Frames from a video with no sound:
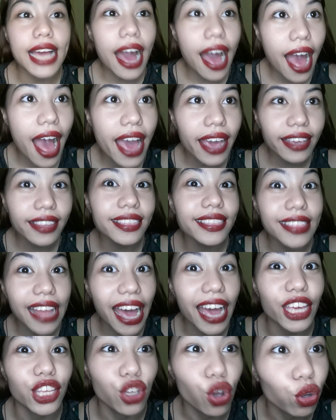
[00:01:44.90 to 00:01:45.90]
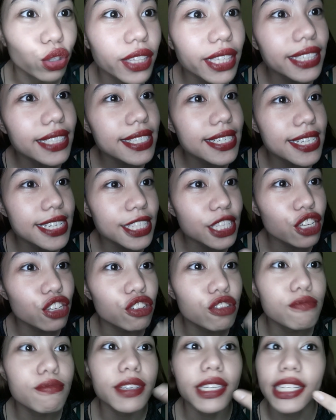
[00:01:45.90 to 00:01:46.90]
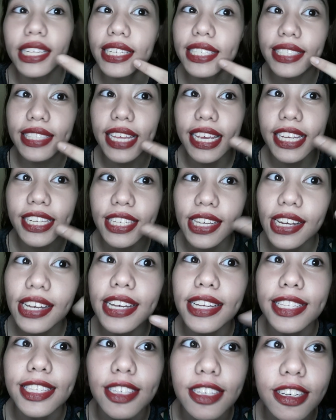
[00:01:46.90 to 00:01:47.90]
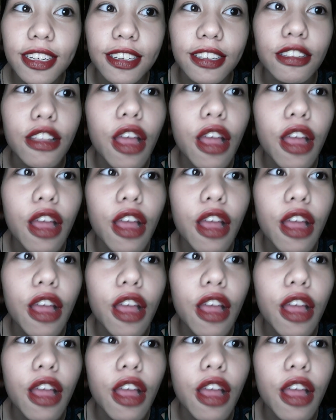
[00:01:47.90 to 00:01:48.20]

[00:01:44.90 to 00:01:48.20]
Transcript: kakain tayo. Tingnan natin kung mag-stay siyang ganyan.